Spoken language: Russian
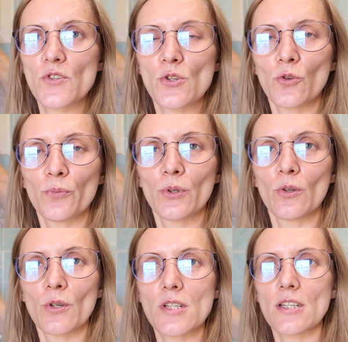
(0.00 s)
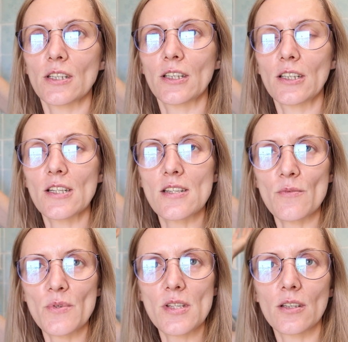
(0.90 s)
все уберется,
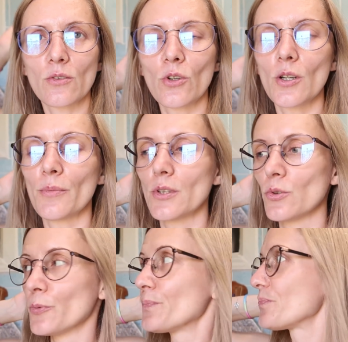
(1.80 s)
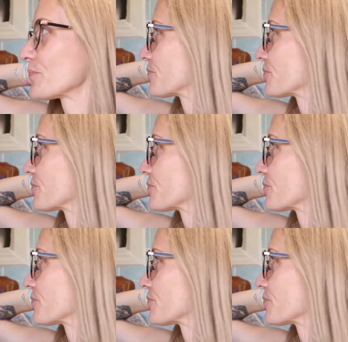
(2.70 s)
наконец-то мы закроем эту